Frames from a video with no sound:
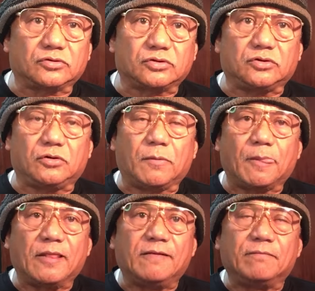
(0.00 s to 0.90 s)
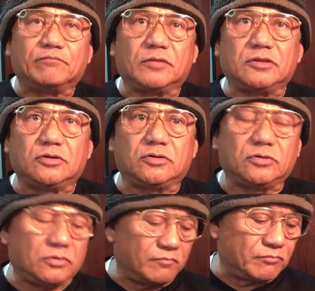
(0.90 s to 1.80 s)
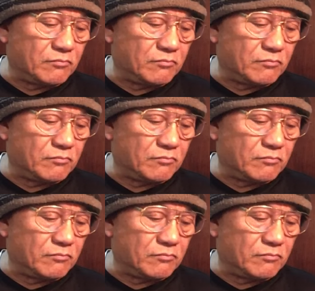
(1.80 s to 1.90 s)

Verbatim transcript: So, medyo